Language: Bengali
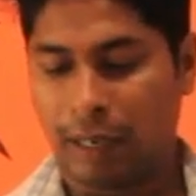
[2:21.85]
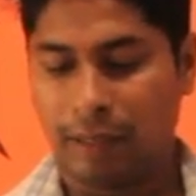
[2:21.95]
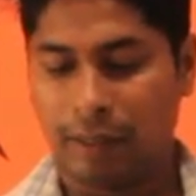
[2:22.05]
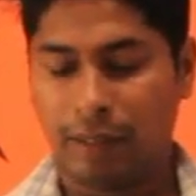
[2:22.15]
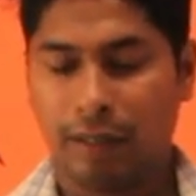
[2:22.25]
এই
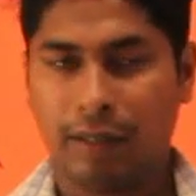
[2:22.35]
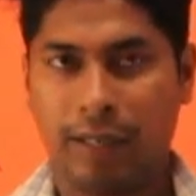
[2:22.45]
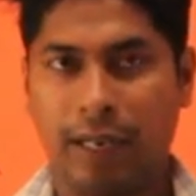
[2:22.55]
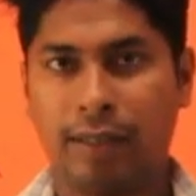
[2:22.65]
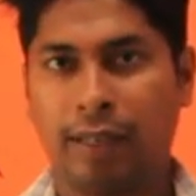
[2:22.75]

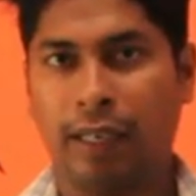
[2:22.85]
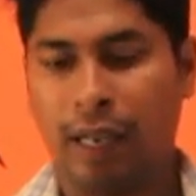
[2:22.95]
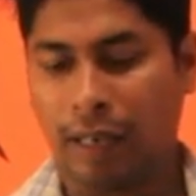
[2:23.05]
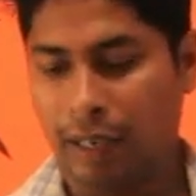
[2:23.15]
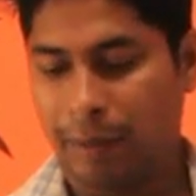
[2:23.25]
স্টেটাসে
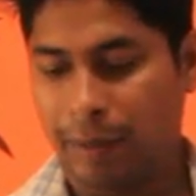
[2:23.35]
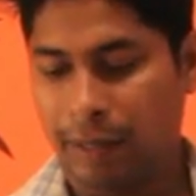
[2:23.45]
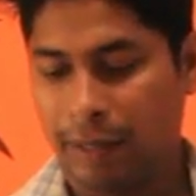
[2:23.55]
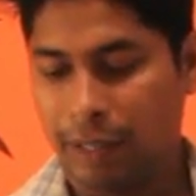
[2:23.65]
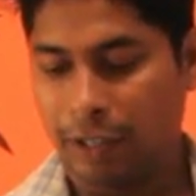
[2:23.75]
থাকাকালীন আপনাকে
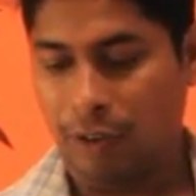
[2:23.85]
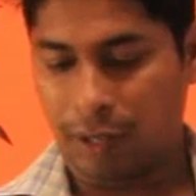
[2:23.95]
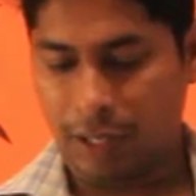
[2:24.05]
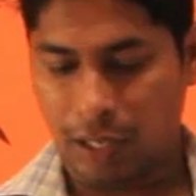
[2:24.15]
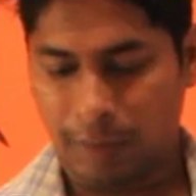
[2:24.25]
তিনটে
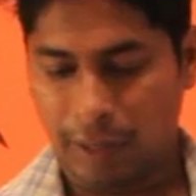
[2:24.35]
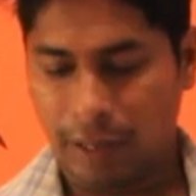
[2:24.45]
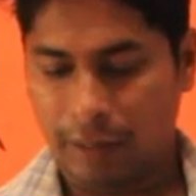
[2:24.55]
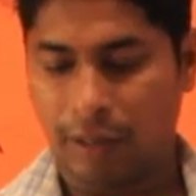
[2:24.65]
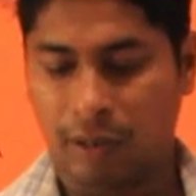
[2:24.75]
ডটে যেতে হবে
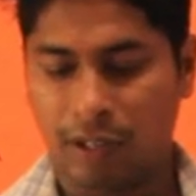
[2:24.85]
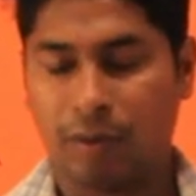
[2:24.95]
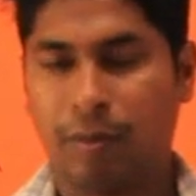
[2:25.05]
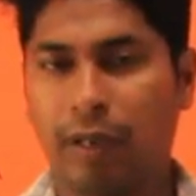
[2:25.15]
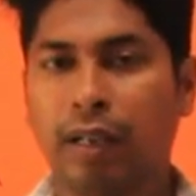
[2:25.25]
তার ওটা
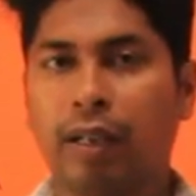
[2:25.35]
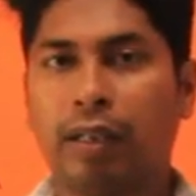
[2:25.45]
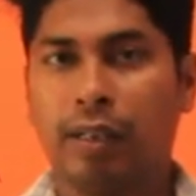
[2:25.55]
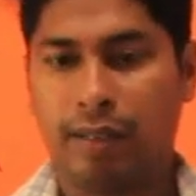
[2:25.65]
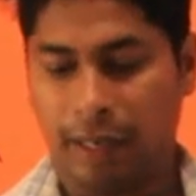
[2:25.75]
যাওয়ার পরে
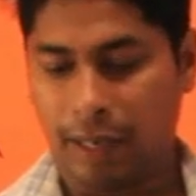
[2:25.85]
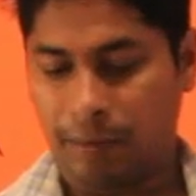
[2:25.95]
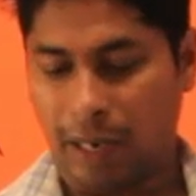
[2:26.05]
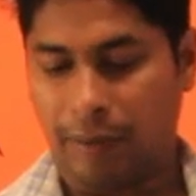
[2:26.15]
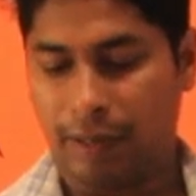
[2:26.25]
স্টেটাস
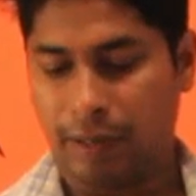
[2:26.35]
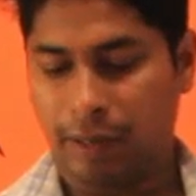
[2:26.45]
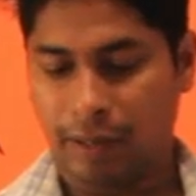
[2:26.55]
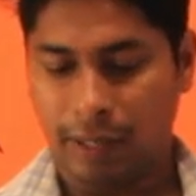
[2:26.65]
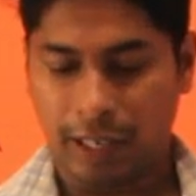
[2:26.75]
প্রাইভেসি
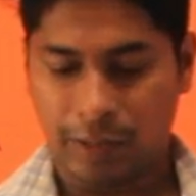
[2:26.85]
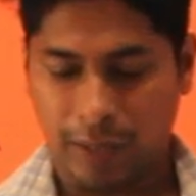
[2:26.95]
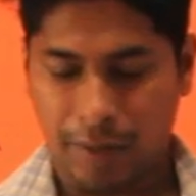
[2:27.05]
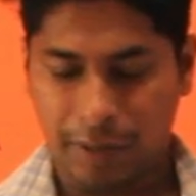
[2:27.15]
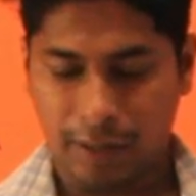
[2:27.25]
স্টেটাস
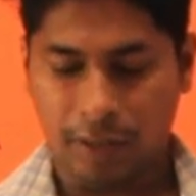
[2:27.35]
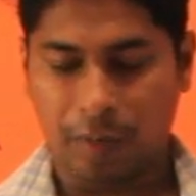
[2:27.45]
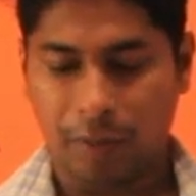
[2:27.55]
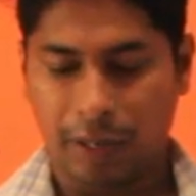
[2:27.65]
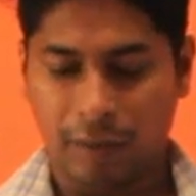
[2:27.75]
প্রাইভেসি
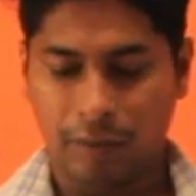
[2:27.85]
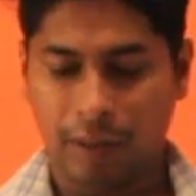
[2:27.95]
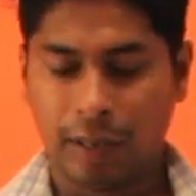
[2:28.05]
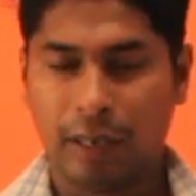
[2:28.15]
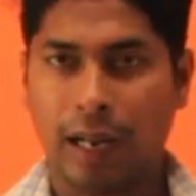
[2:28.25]
যাওয়ার পরে দেখুন
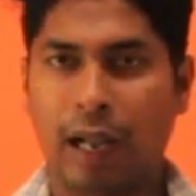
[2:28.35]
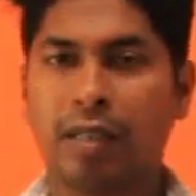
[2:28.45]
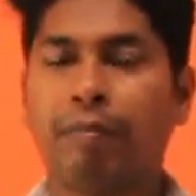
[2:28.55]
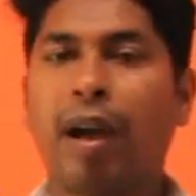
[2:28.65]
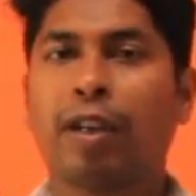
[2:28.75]
লেখা
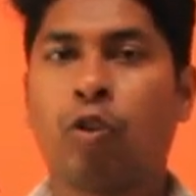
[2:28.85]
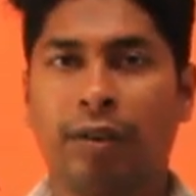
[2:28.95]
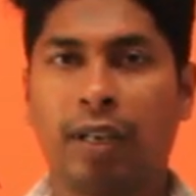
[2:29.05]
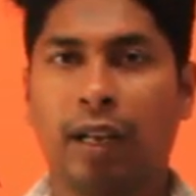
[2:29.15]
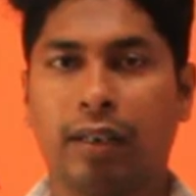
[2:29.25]
আছে মাই
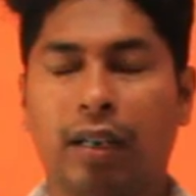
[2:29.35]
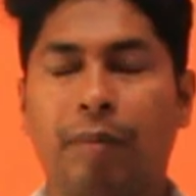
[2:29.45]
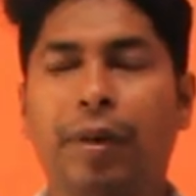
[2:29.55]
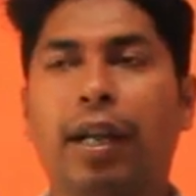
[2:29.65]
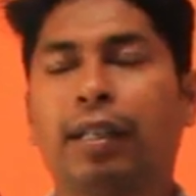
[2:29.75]
কন্ট্যাক্ট
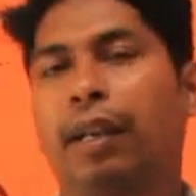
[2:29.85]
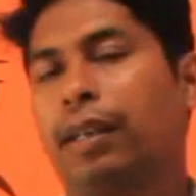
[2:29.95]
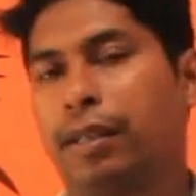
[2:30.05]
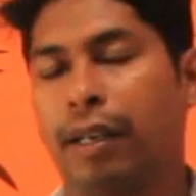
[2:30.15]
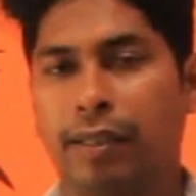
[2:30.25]
আপনি কাদেরকে
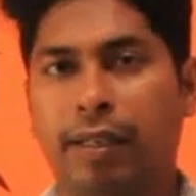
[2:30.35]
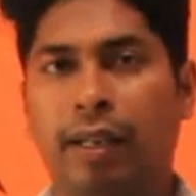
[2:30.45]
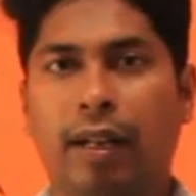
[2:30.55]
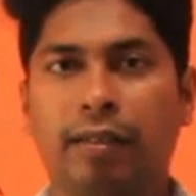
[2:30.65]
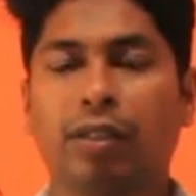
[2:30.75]
স্টেটাসটি
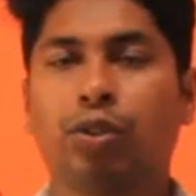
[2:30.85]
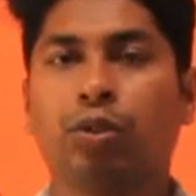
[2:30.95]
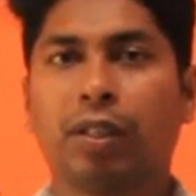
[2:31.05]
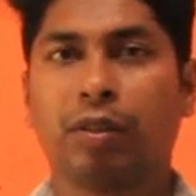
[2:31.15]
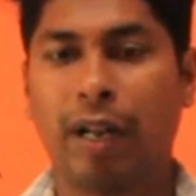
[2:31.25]
দেখাতে চান
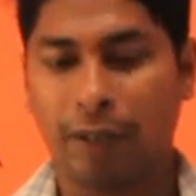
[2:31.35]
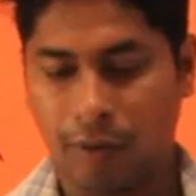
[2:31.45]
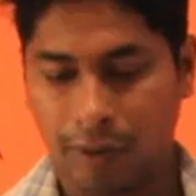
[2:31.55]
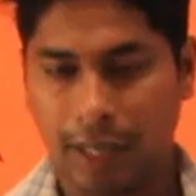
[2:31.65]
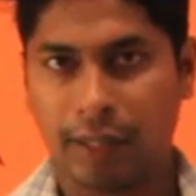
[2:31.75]
শুধুমাত্র মাই
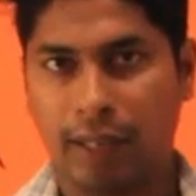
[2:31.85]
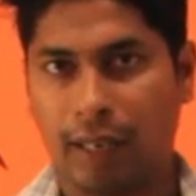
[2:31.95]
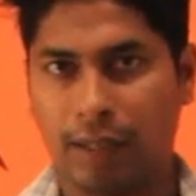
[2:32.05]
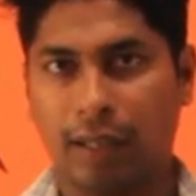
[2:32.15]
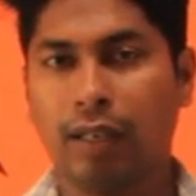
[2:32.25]
কন্ট্যাক্টে
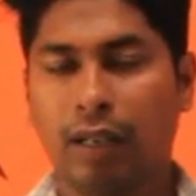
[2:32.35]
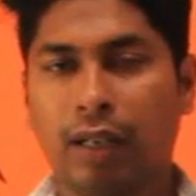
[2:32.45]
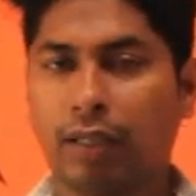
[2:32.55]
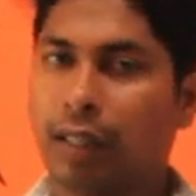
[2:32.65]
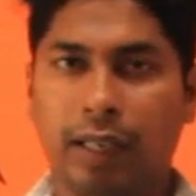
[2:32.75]
যারা আছে
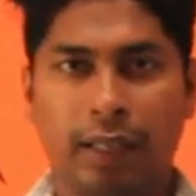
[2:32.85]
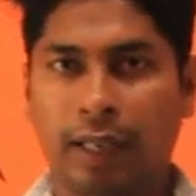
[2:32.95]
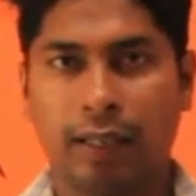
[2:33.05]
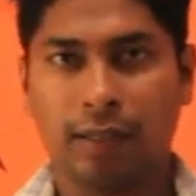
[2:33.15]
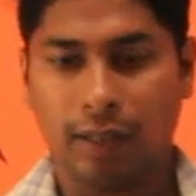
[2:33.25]
তাদেরকে
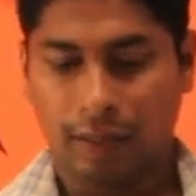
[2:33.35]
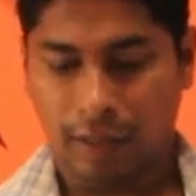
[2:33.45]
দেখাতে চান